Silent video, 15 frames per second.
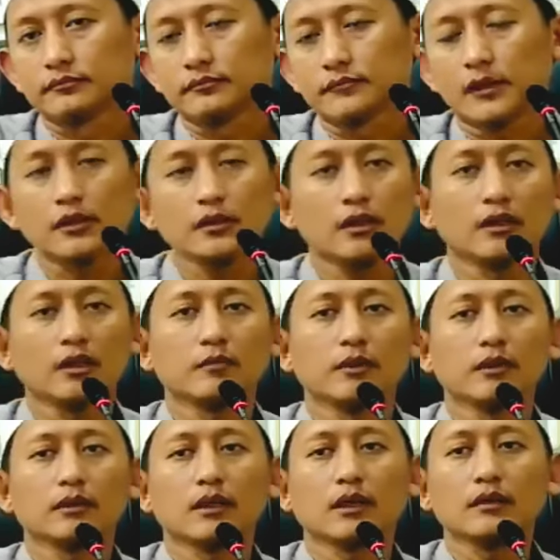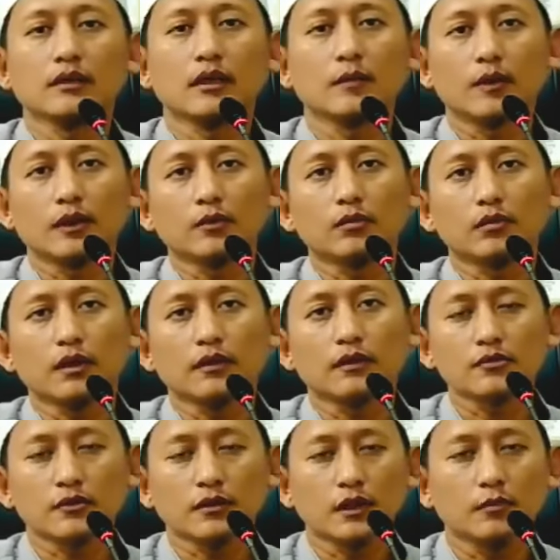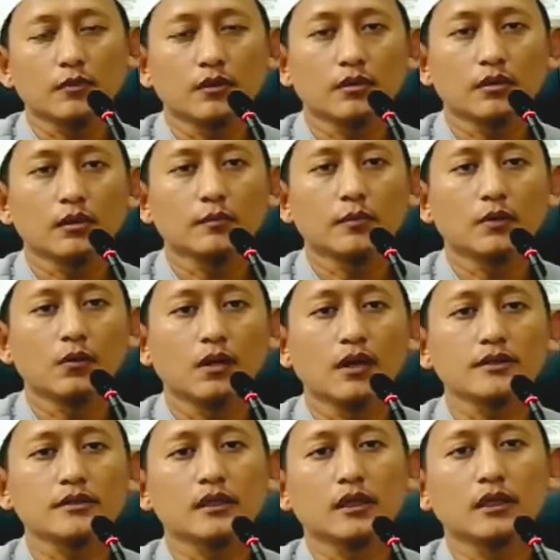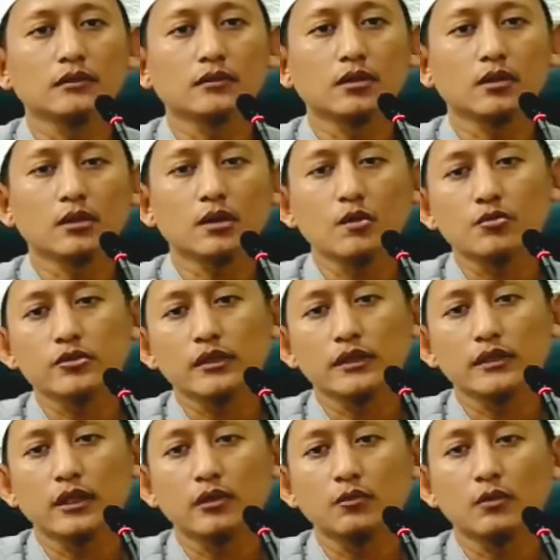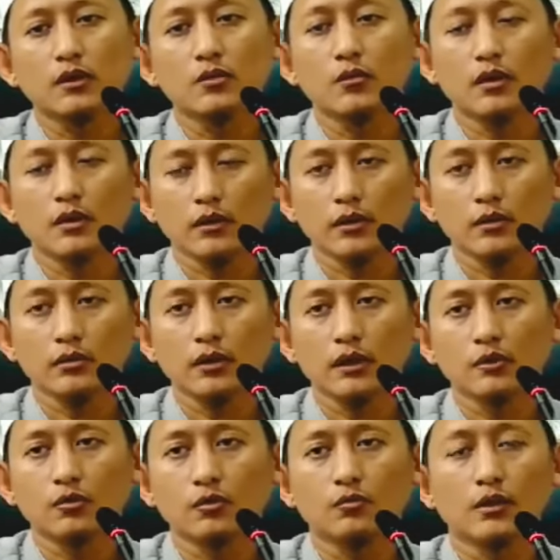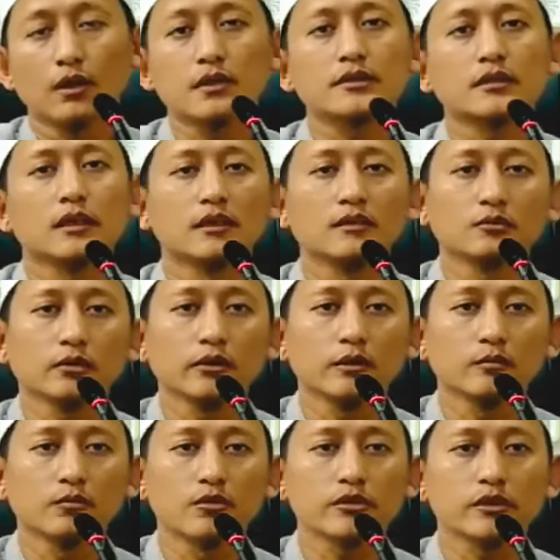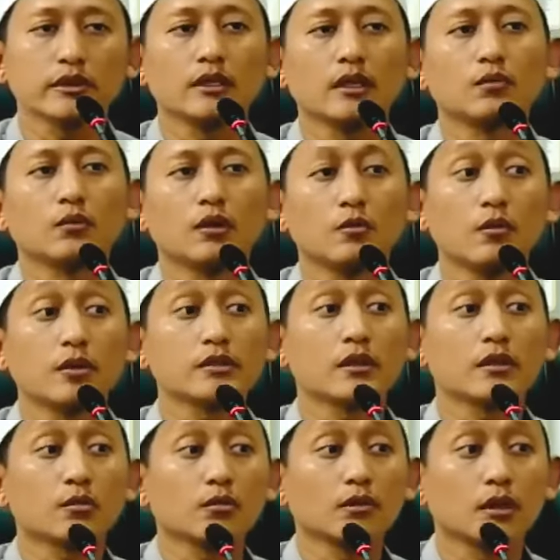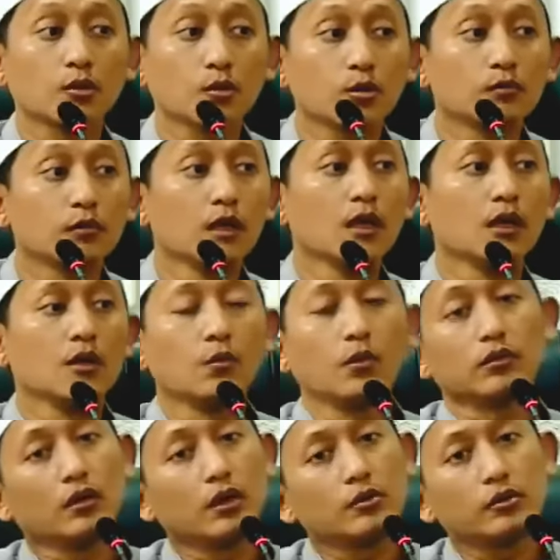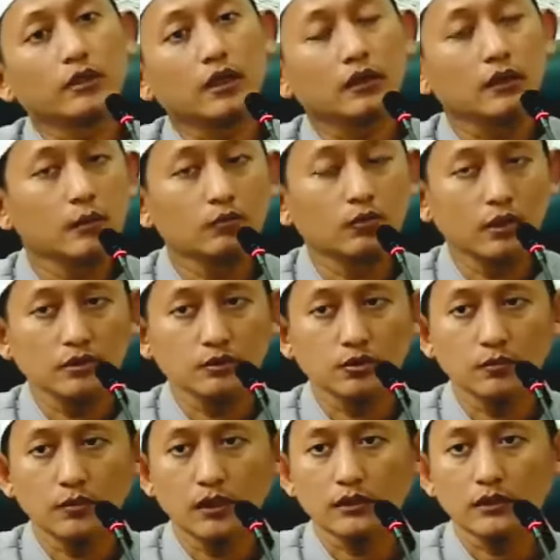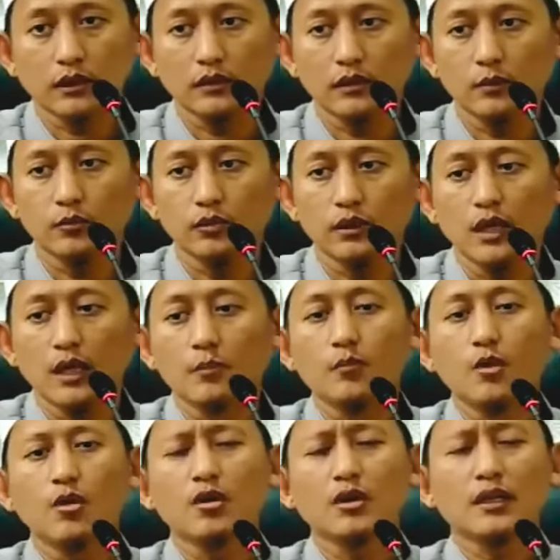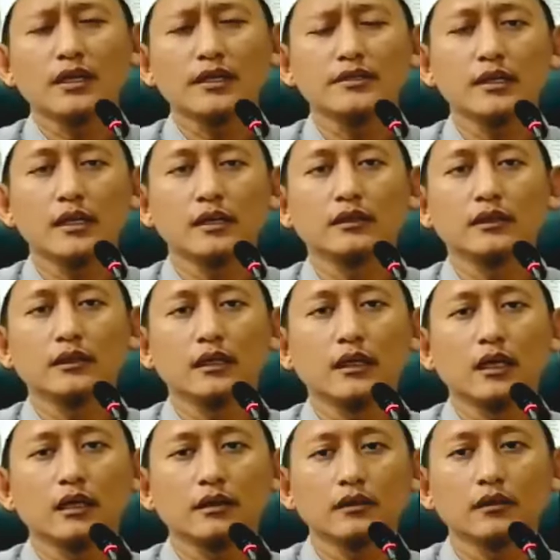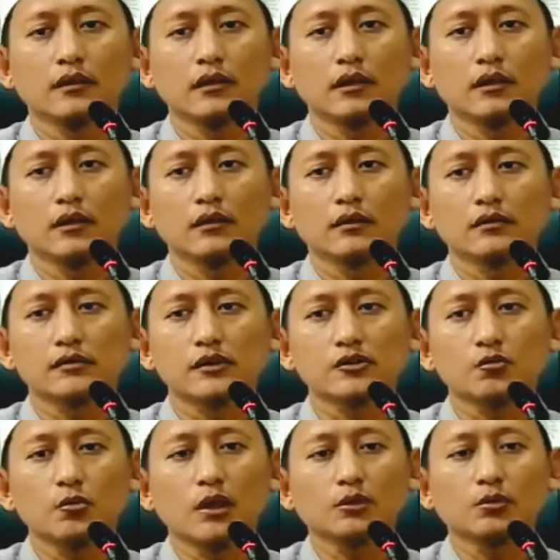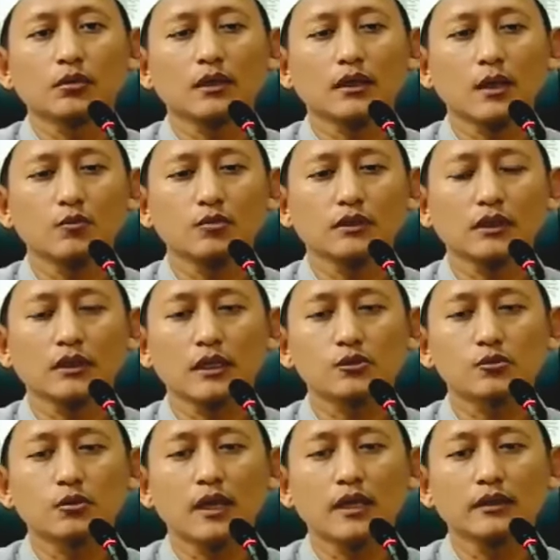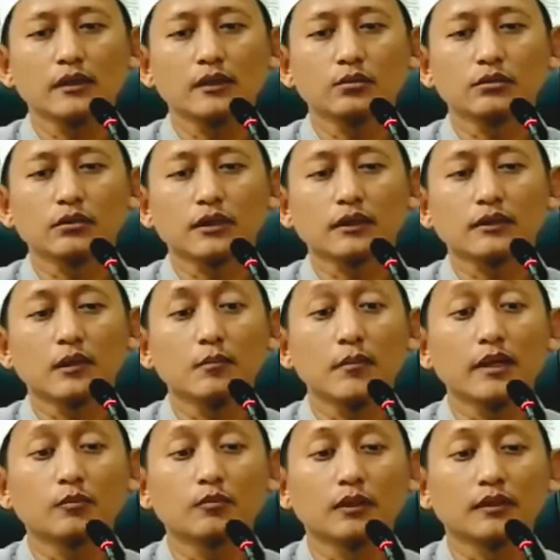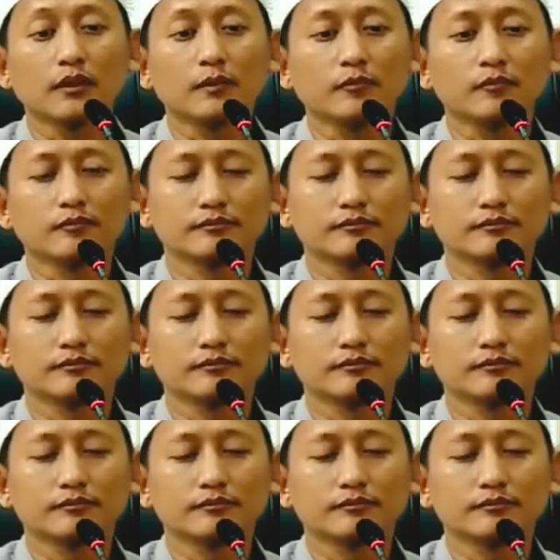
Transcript: Makanya Allah mengatakan dalam Al-Qur'an surat Al-Baqarah, bahwa asa an takrahu syai'an wa huwa khairul lakum wa asa an tuhibbu syai'an wa huwa lakum wallahu ya'lamu wa antum la ta'lamun." Ta Boleh jadi sesuatu yang kamu tidak sukai itu ternyata baik buat kamu.